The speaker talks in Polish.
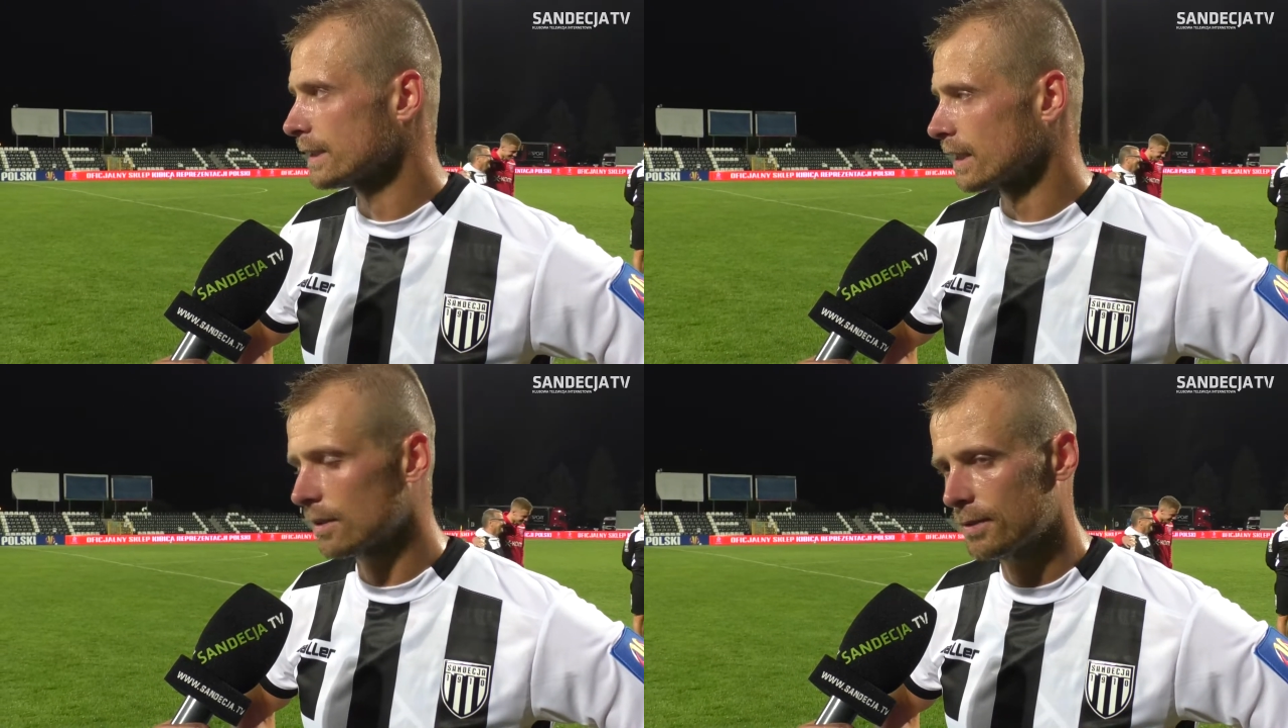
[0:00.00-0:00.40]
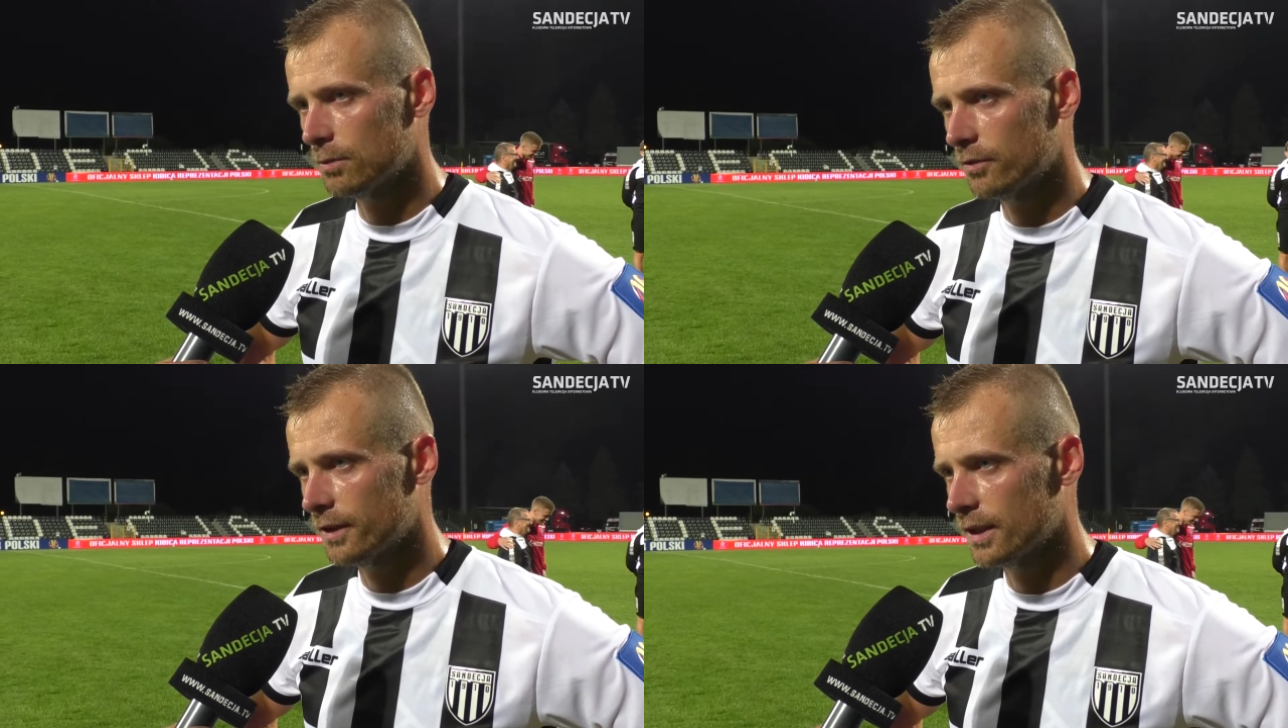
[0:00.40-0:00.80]
tak jak Pan
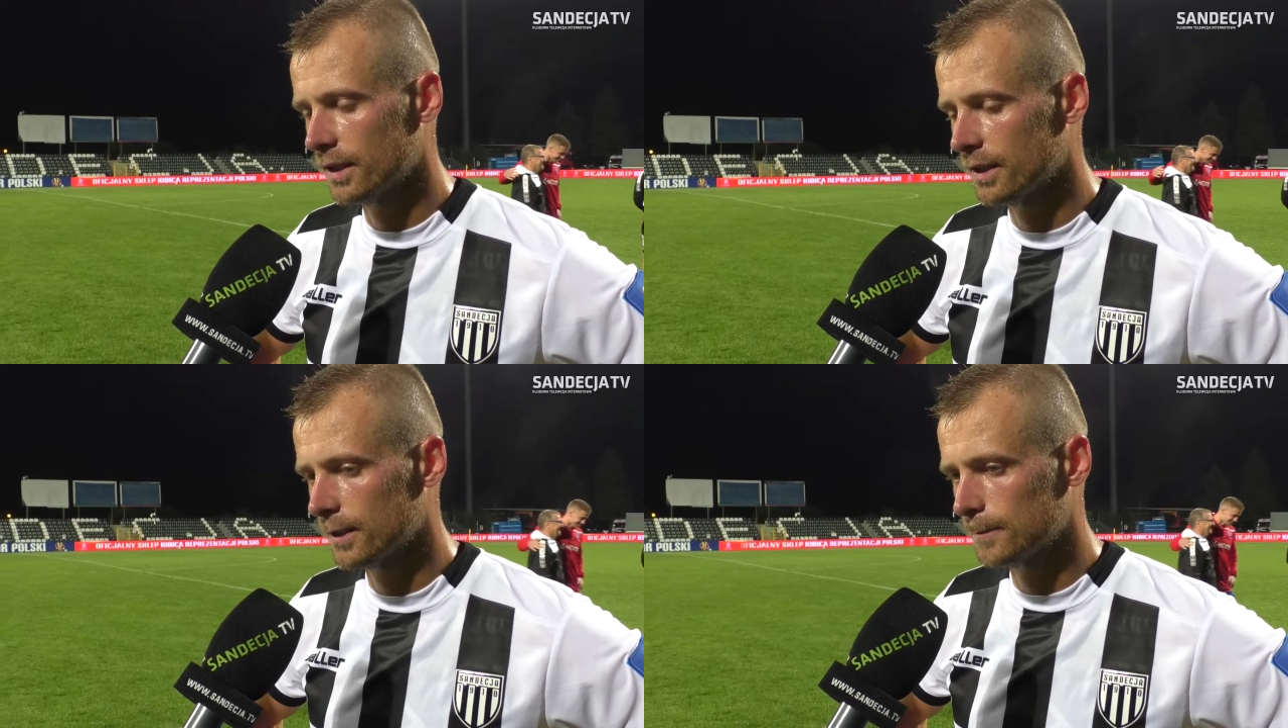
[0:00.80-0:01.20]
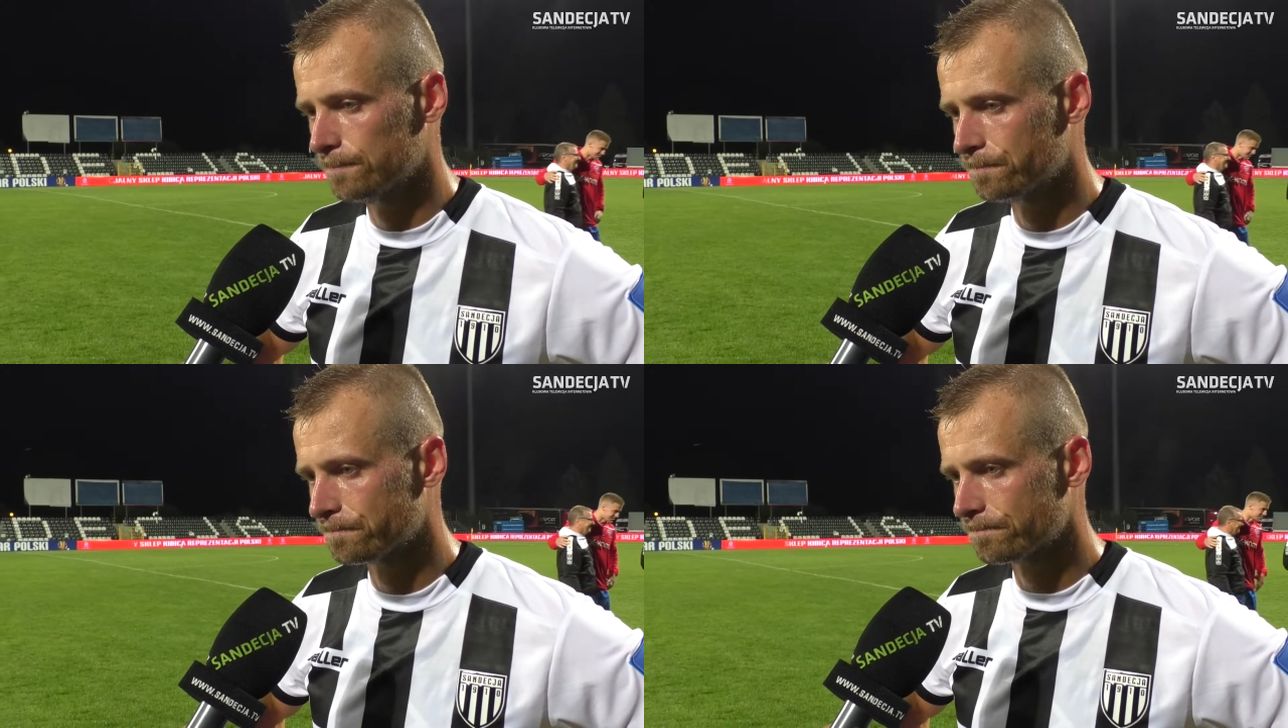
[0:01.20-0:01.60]
mówi, e,
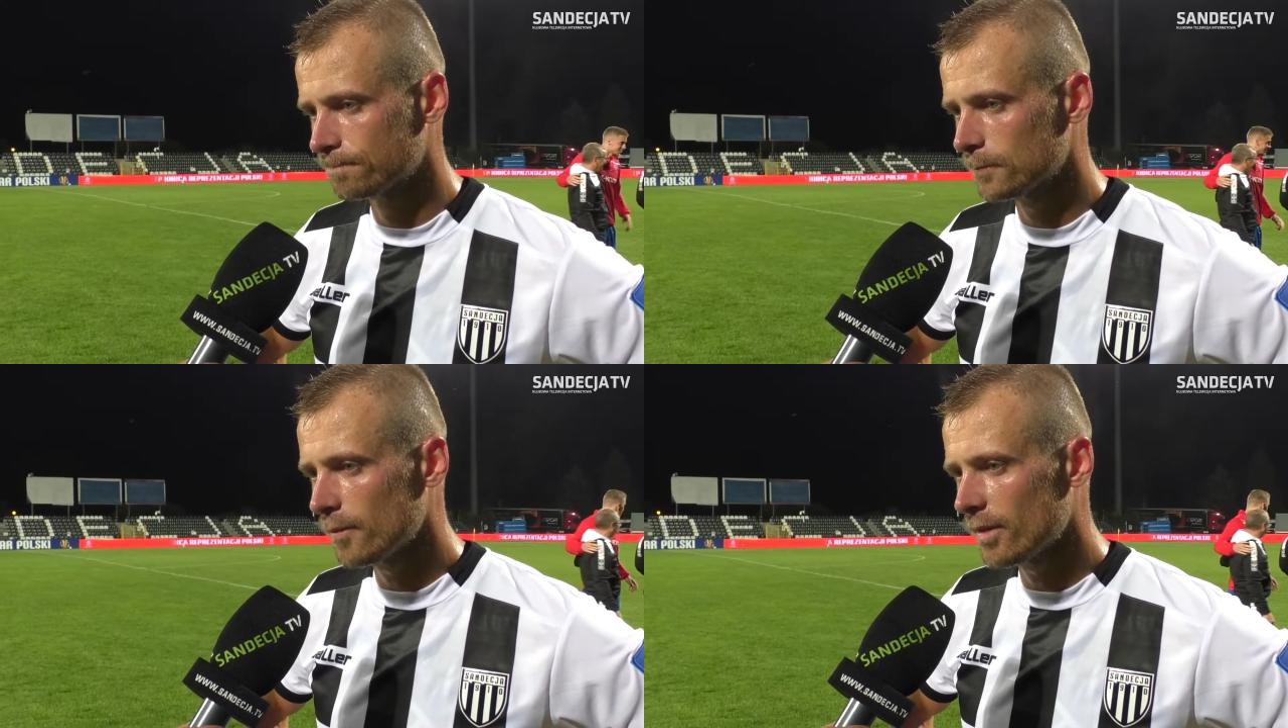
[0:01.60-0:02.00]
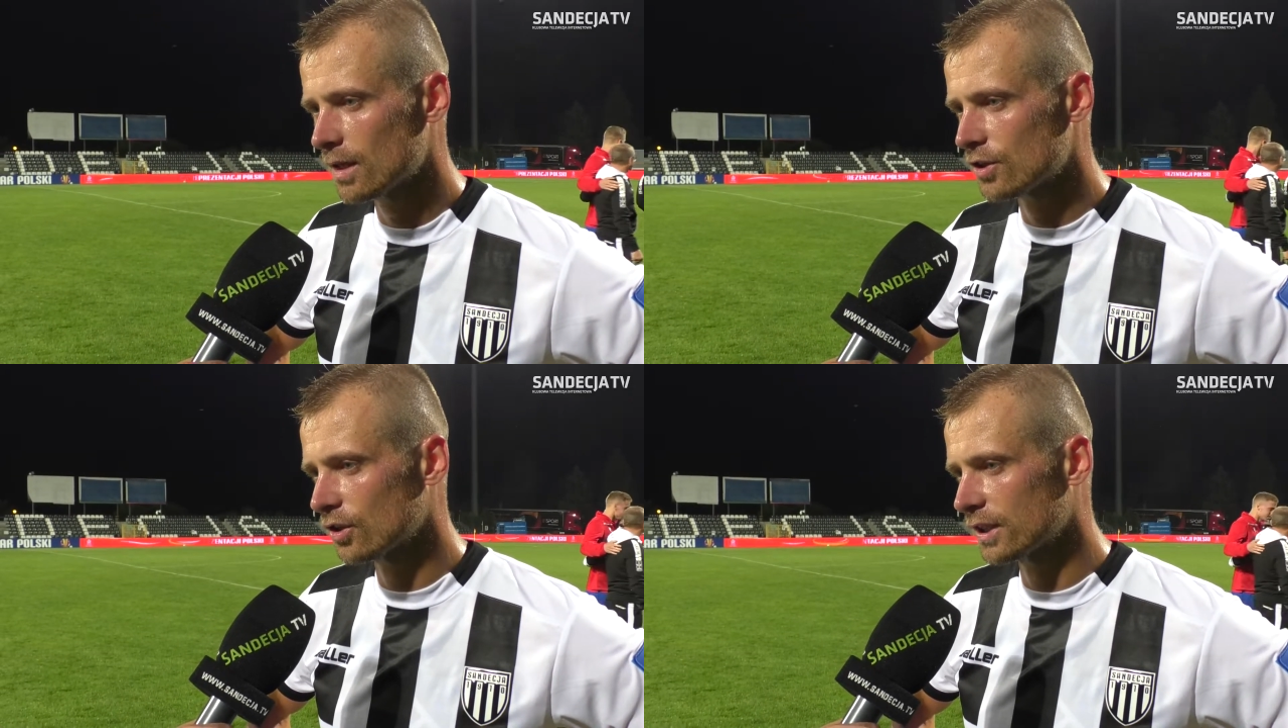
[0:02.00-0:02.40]

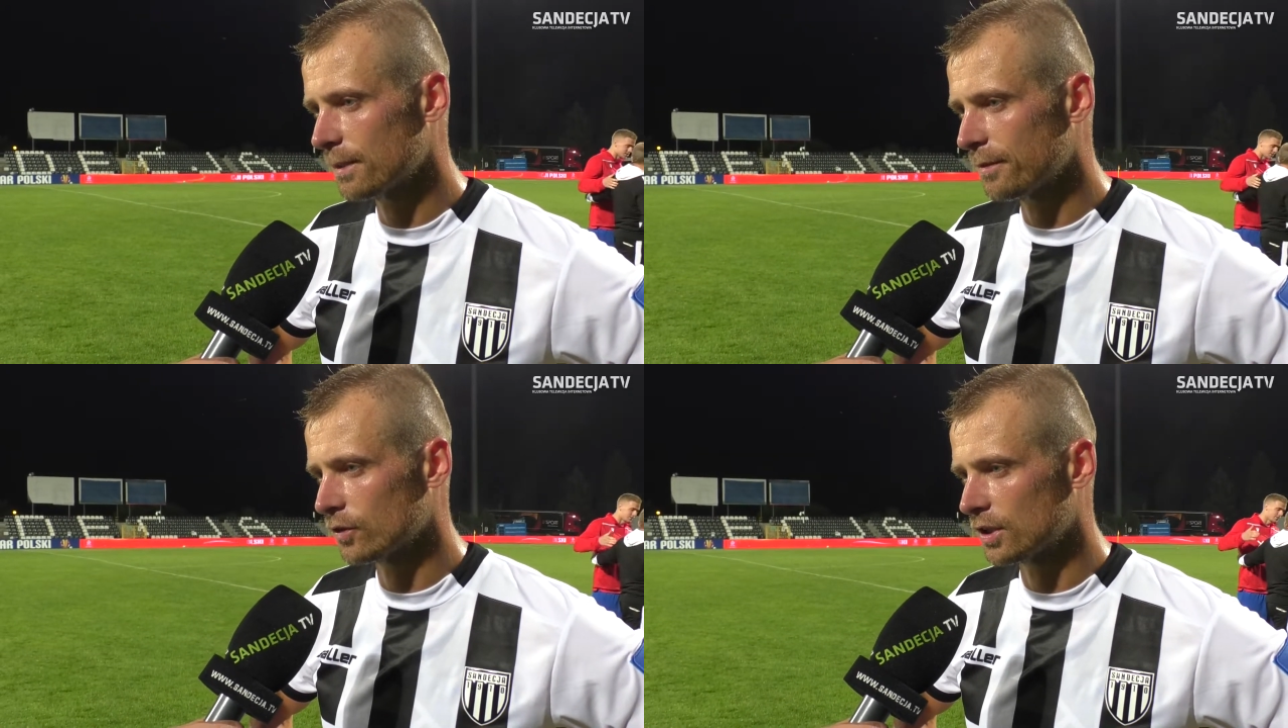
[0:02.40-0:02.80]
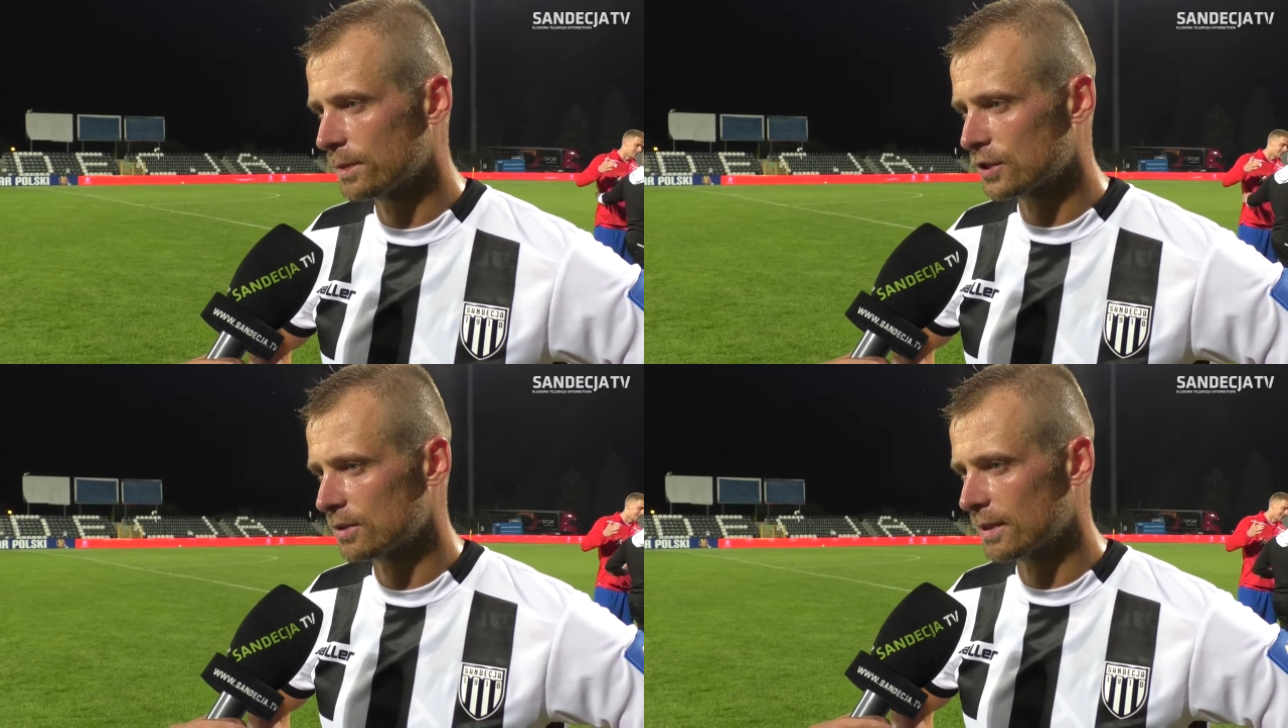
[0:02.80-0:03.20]
szkoda na pewno tej
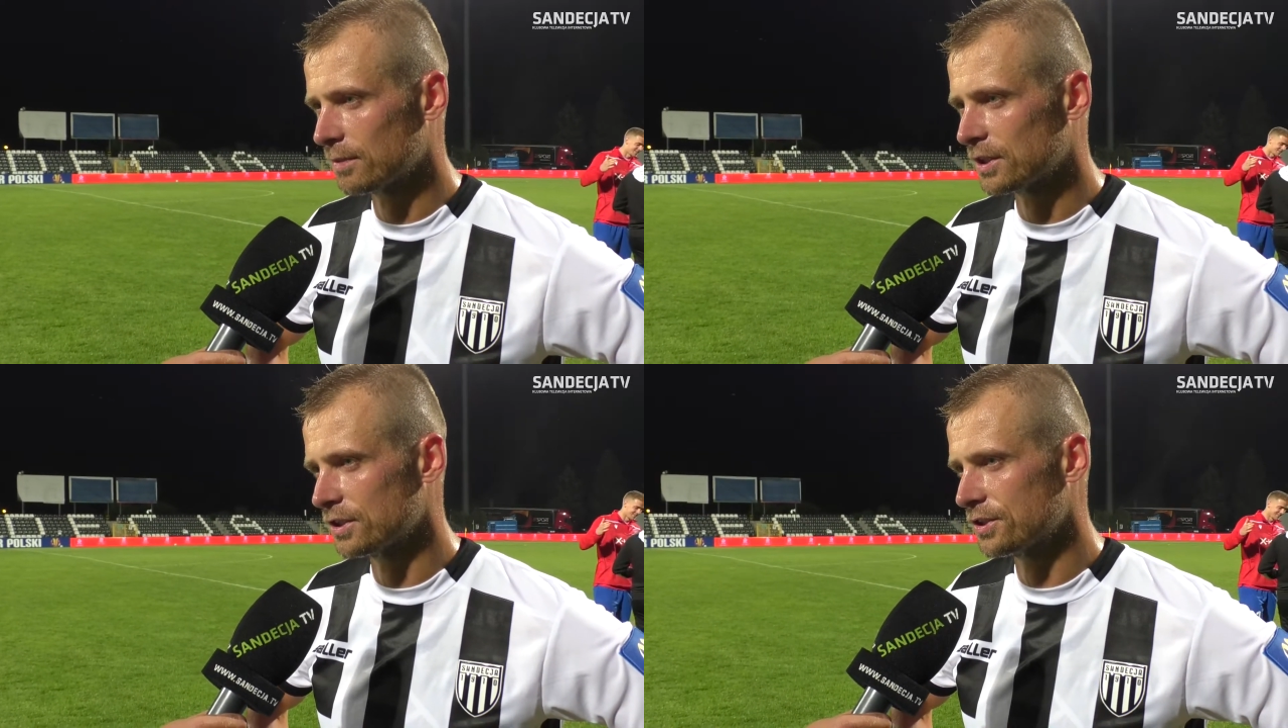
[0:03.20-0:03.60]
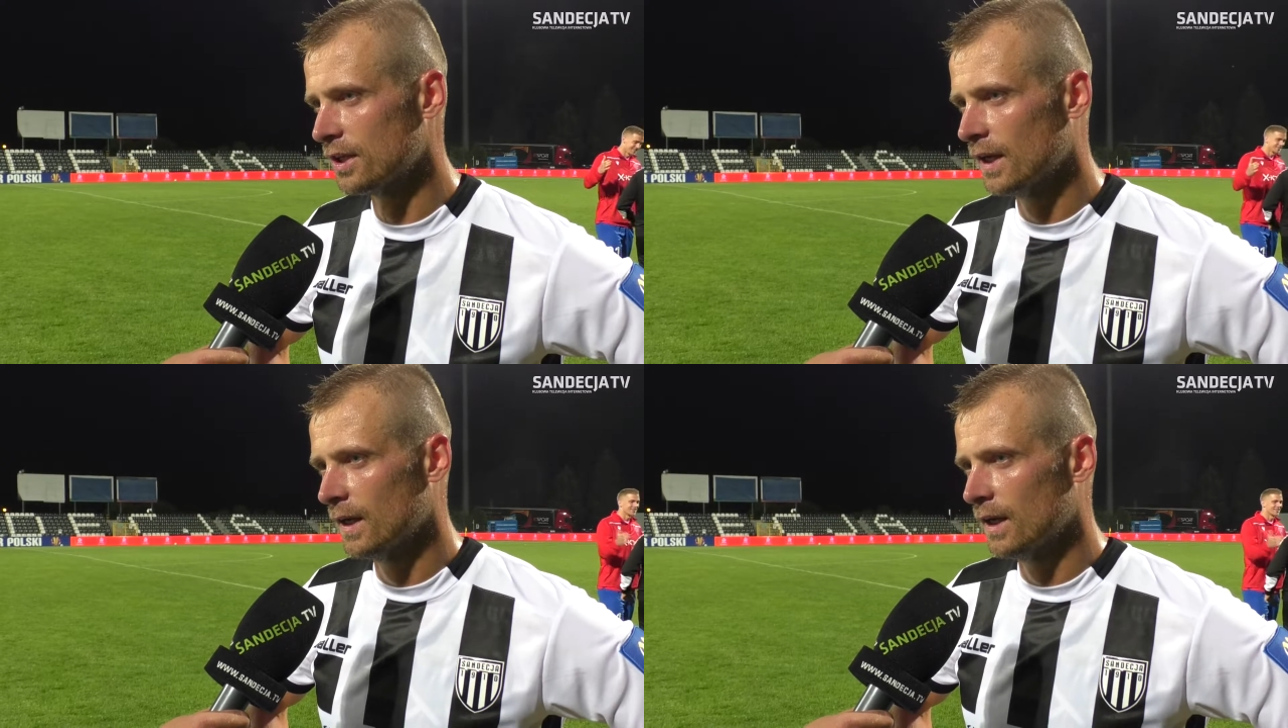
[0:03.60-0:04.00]
pierwszej bramki gdzieś